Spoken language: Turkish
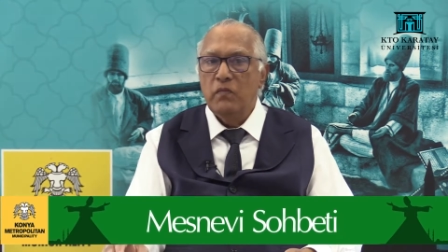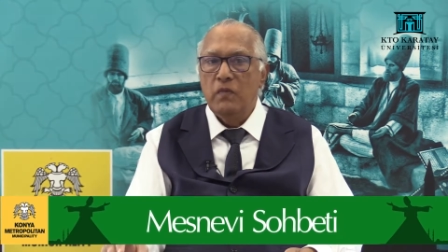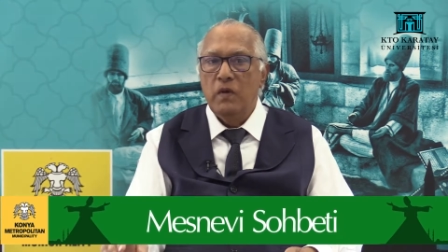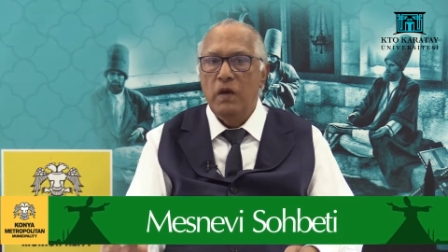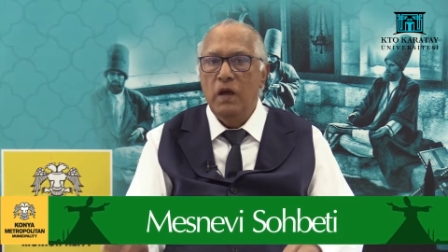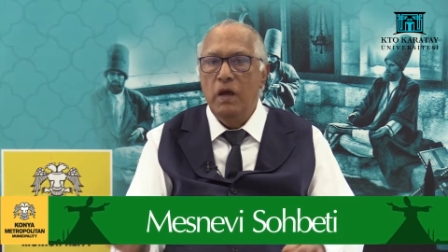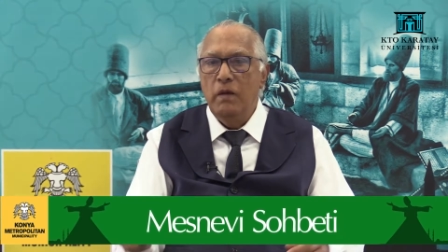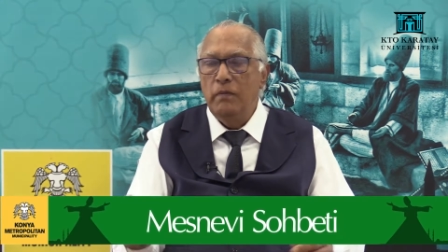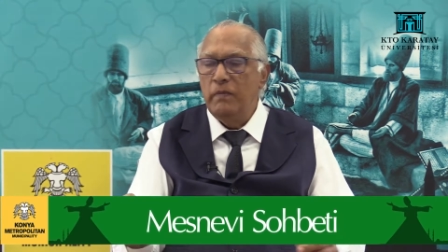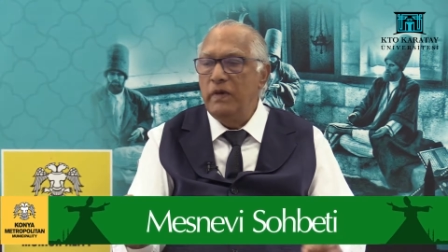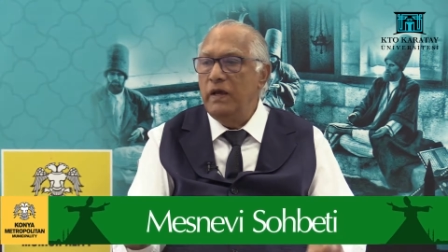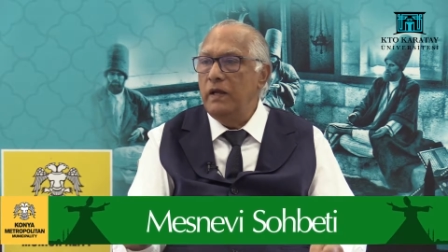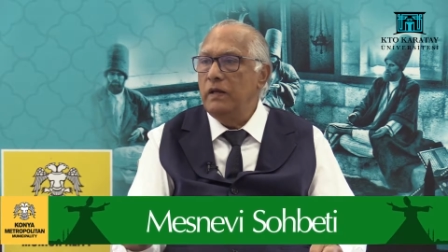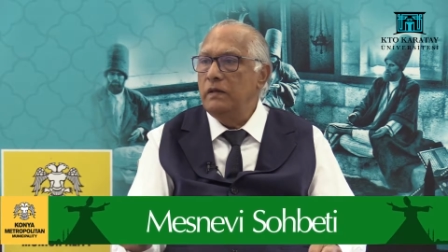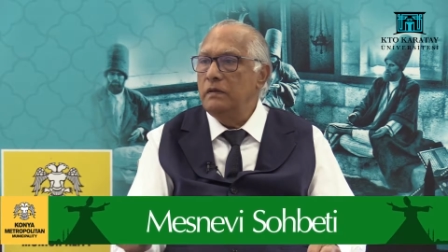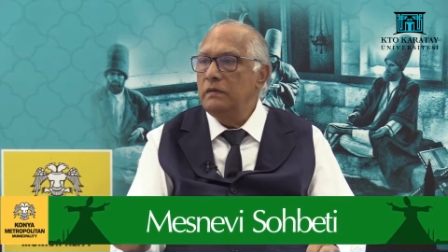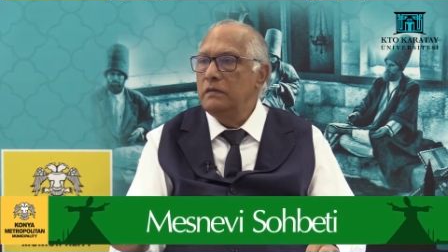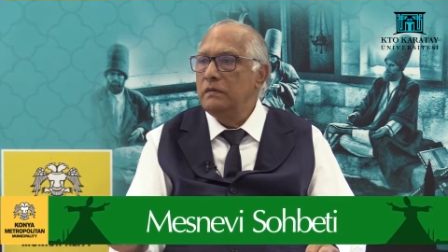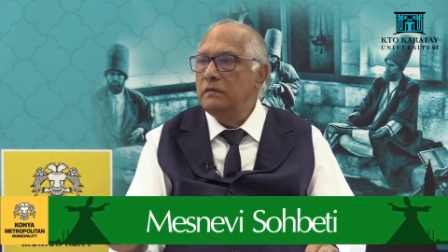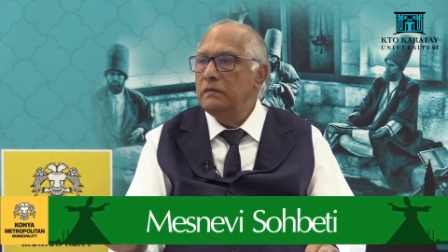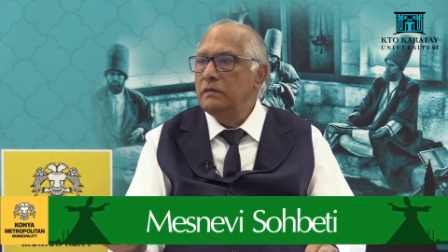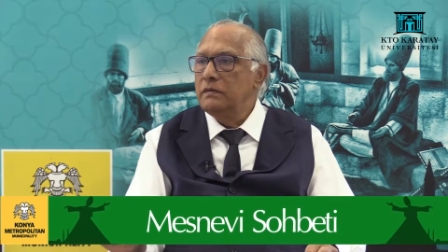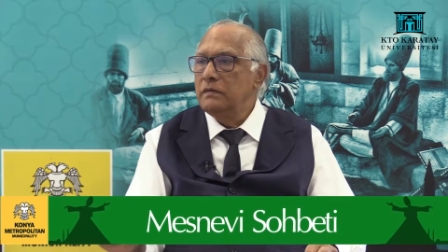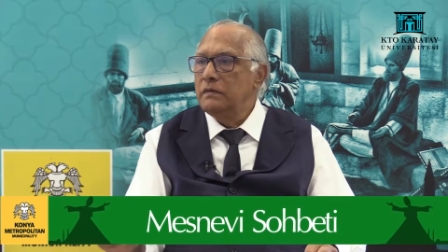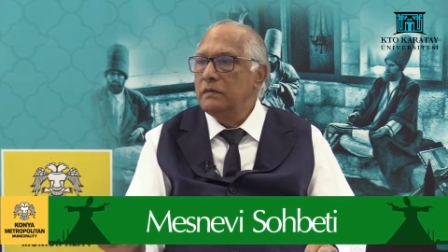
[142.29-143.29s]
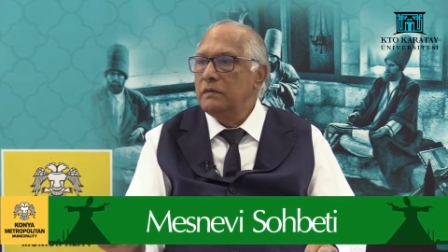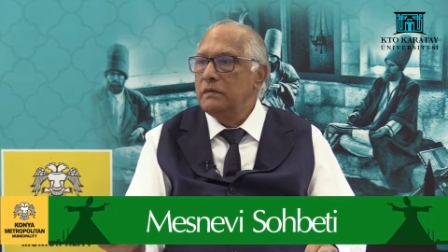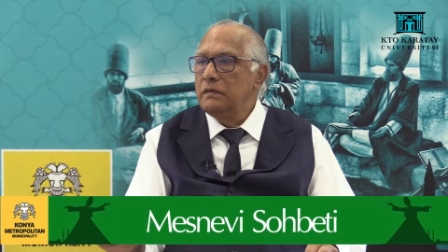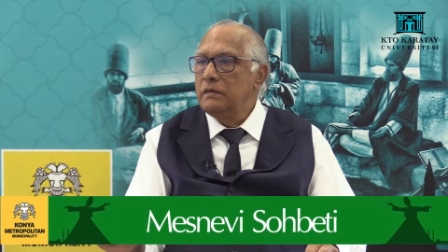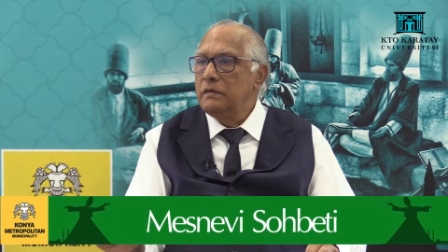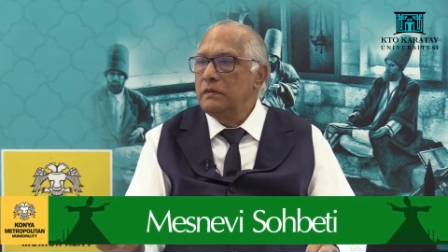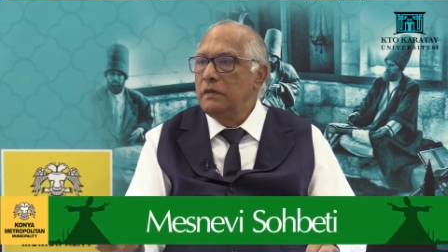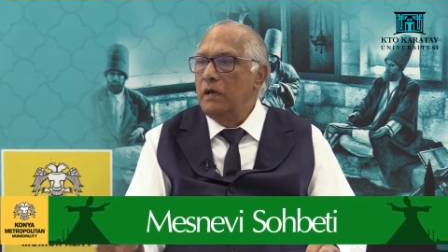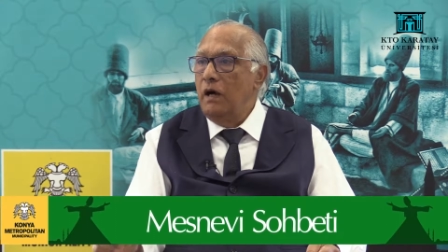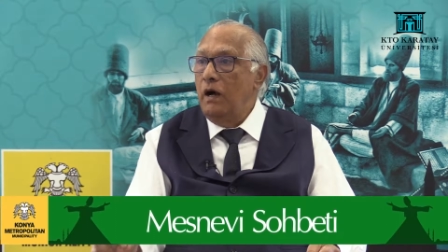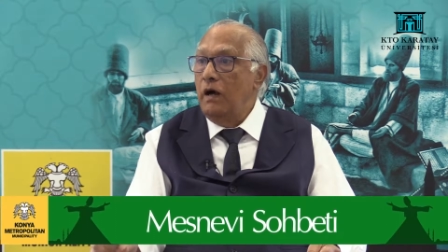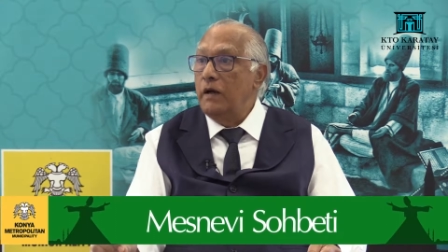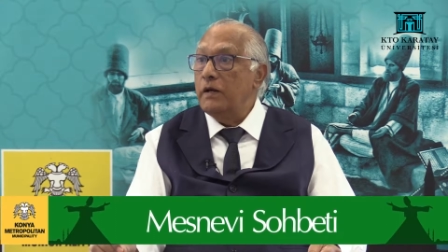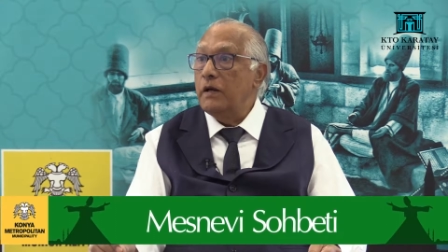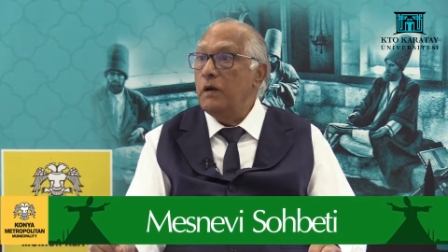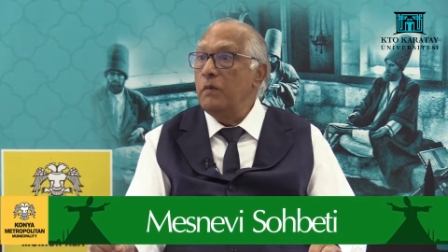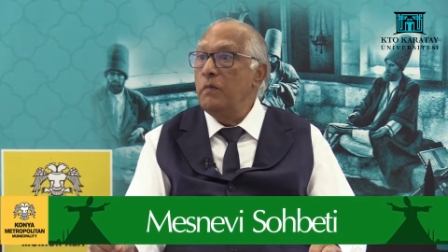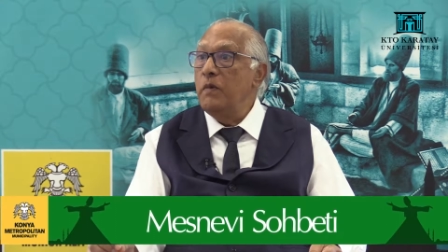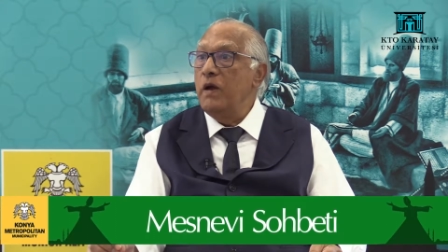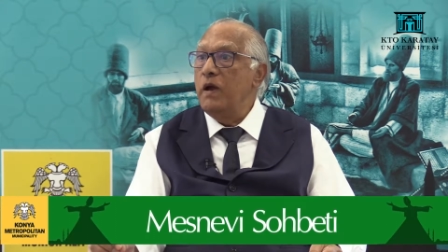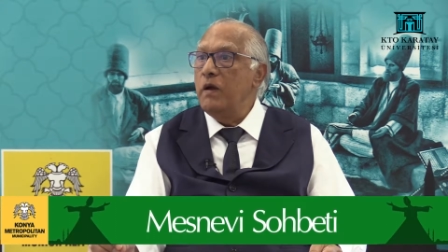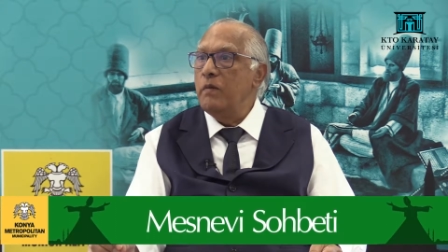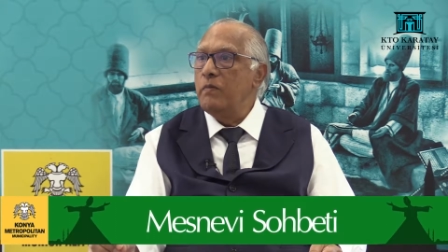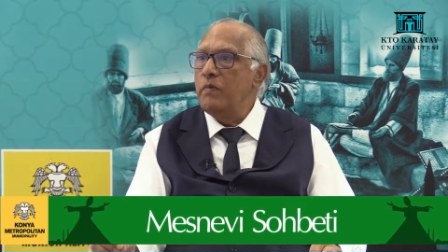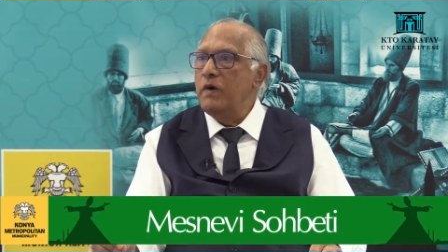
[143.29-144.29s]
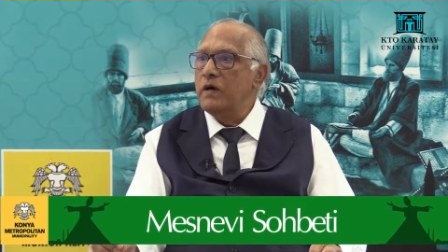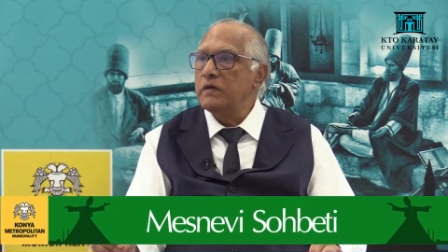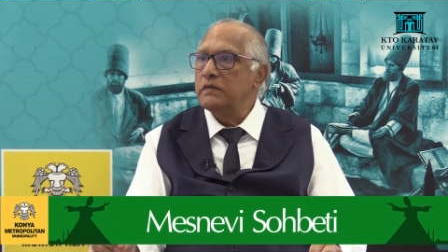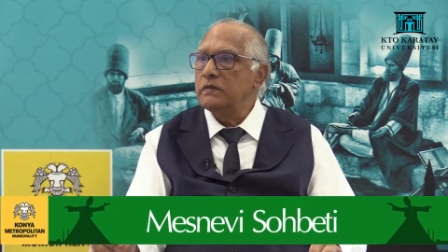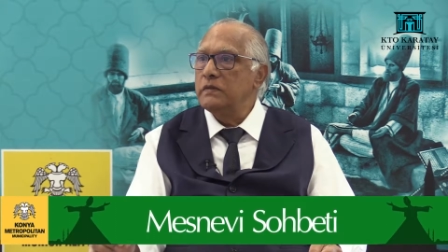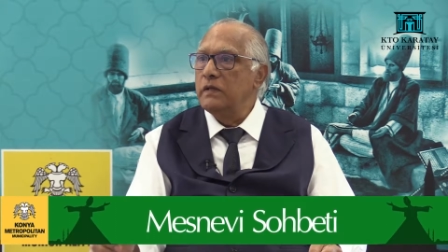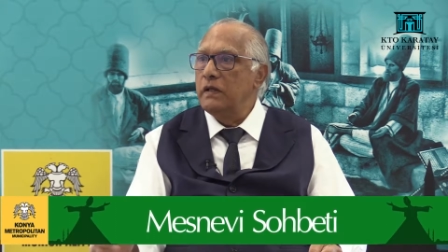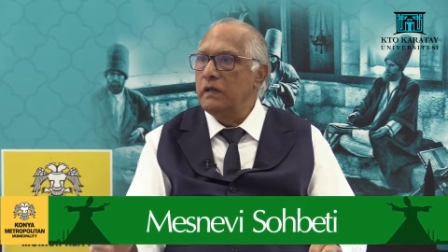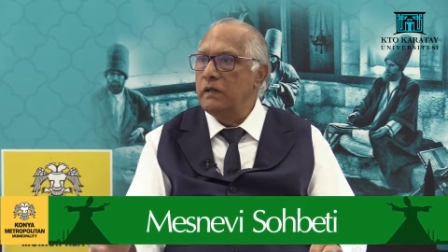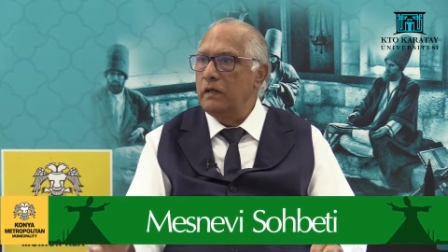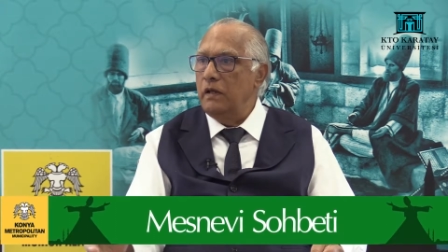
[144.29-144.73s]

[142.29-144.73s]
hemen aramaya başlar.